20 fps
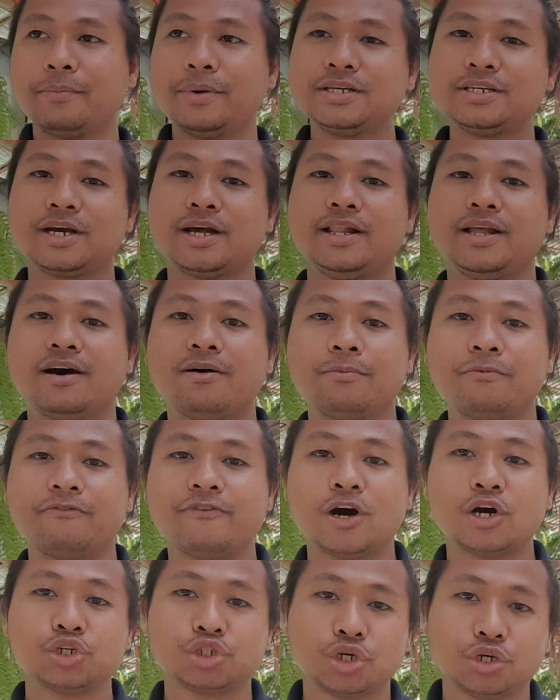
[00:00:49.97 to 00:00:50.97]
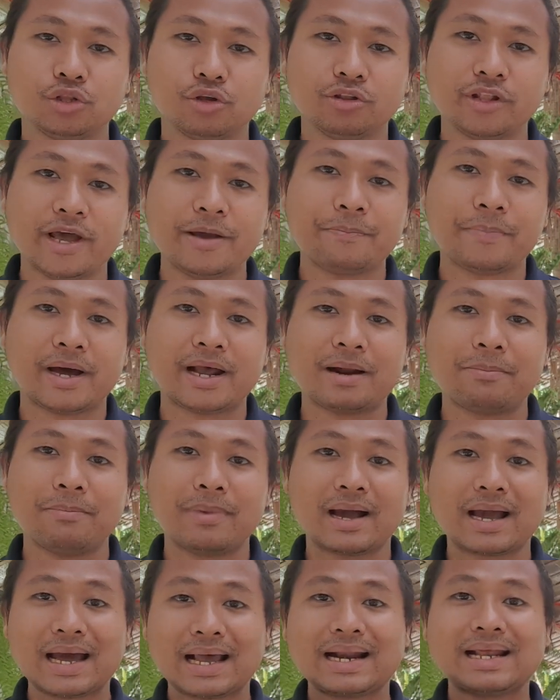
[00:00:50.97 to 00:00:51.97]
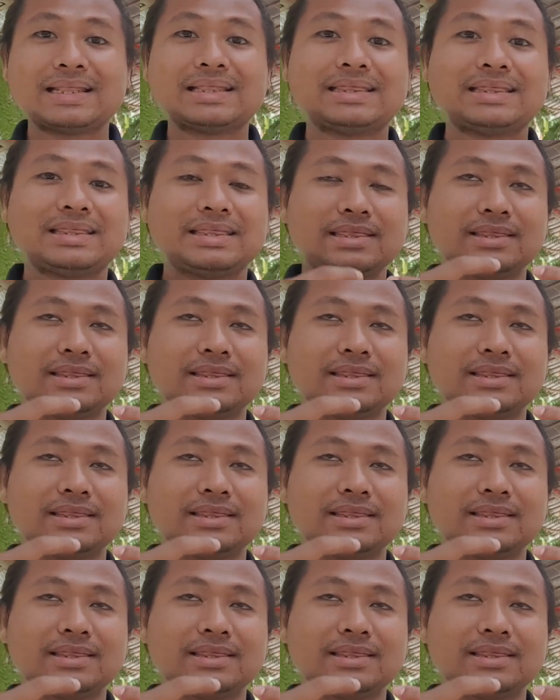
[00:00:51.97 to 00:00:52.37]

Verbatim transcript: basically ang function nun ay para magarant